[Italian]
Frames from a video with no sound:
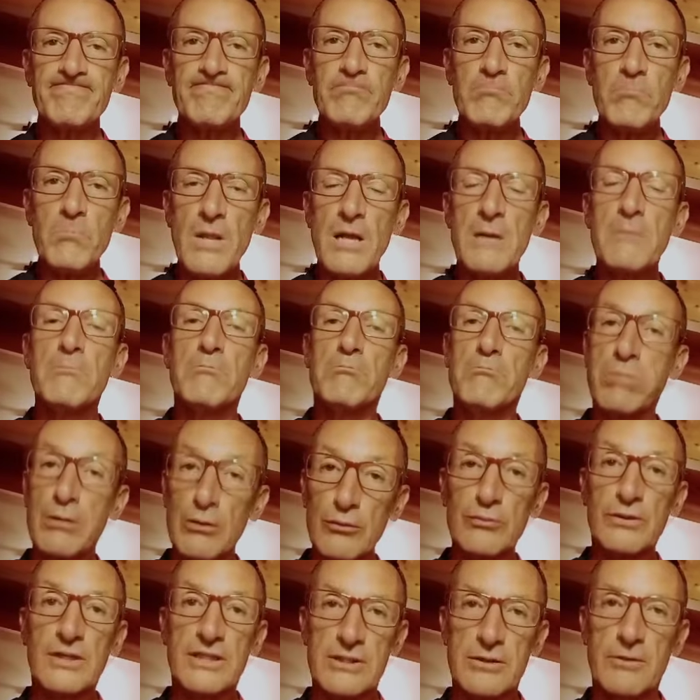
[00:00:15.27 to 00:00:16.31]
Brutta
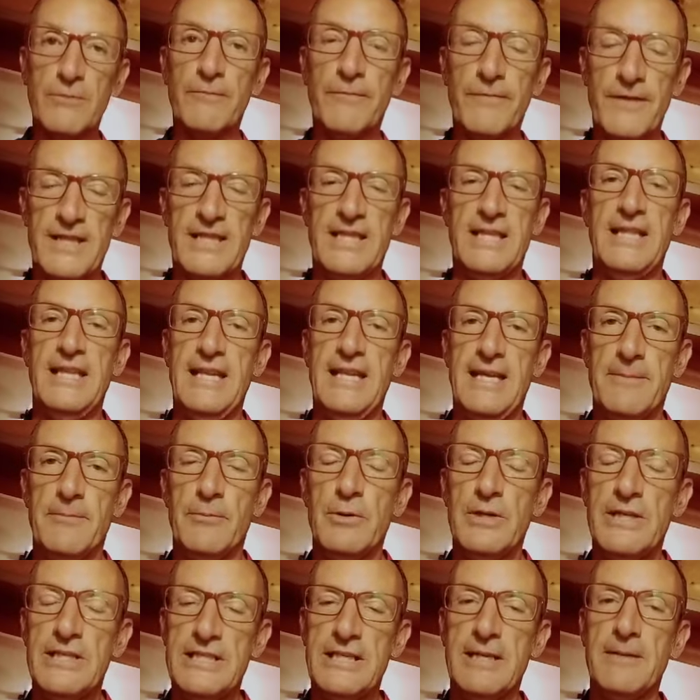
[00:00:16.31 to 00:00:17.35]
sconfitta di Napoli,
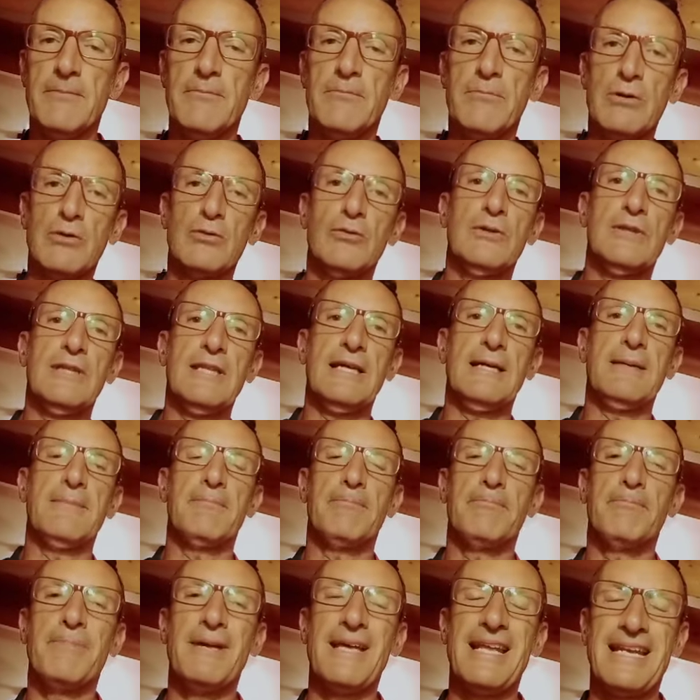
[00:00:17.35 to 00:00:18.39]
sì, brutta
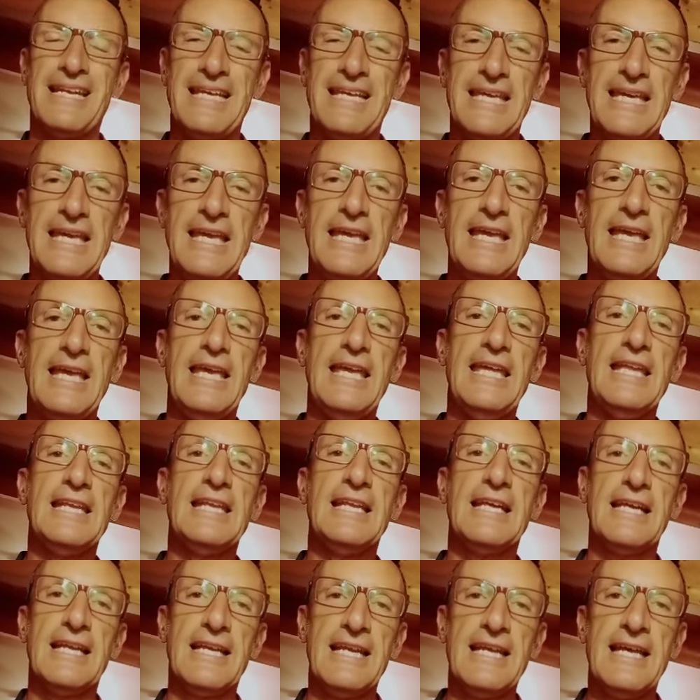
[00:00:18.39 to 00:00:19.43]
perché in
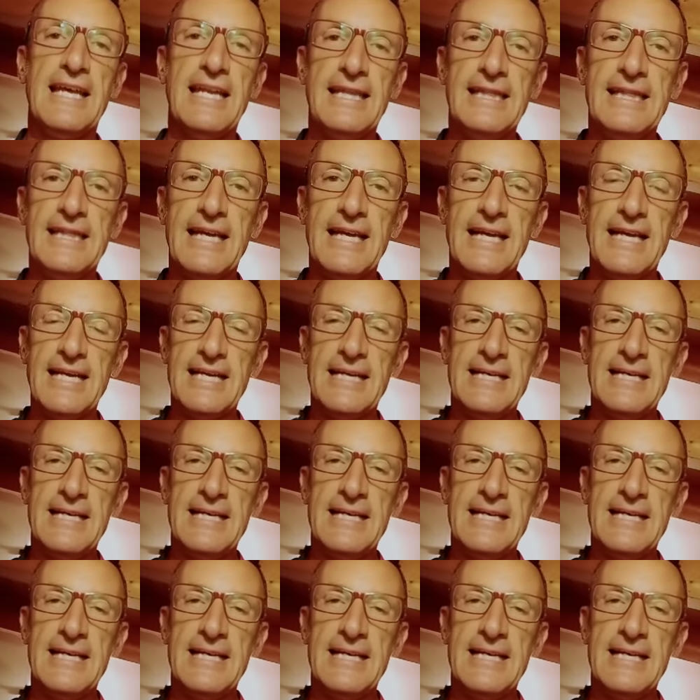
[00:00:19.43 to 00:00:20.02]
realtà